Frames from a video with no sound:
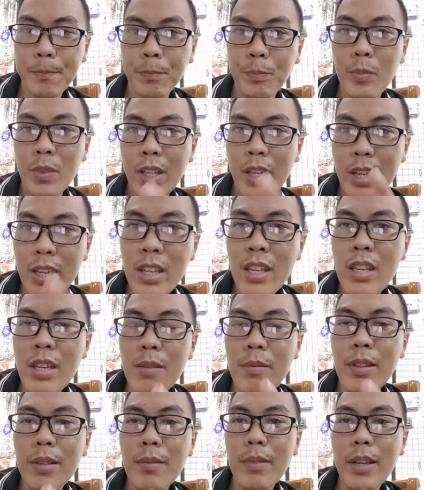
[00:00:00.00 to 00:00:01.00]

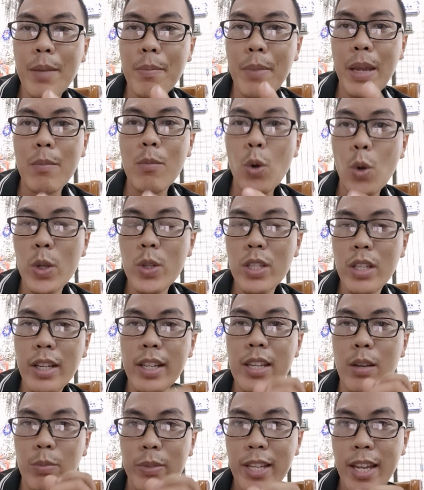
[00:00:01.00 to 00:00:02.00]
khi các bạn mua những cái
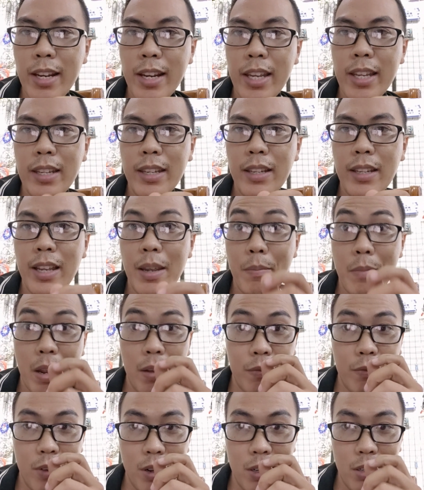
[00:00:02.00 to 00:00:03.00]
dòng xe này các bạn
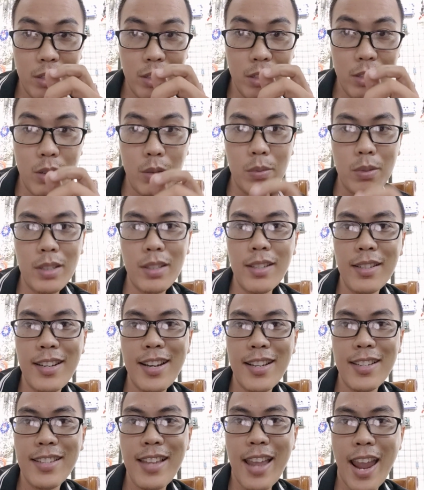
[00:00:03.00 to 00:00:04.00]
vẫn sử dụng được chức
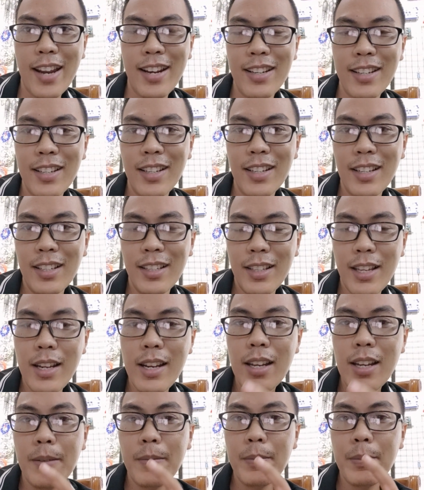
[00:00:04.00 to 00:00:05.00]
năng sạc. Thế
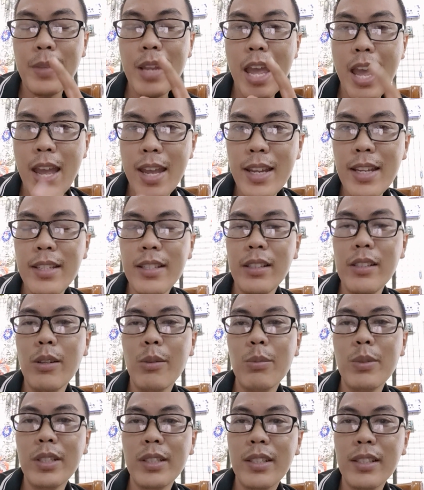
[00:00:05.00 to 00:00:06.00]
nên để sử
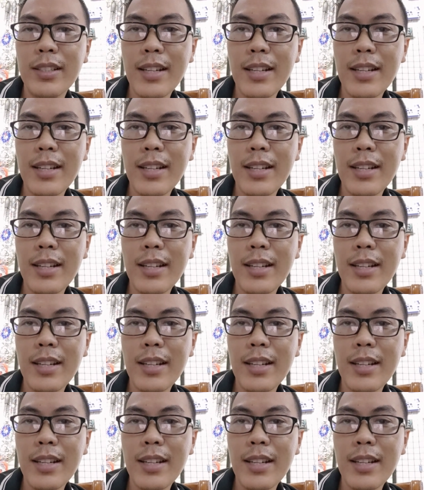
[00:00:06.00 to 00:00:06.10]
dụng được chức năng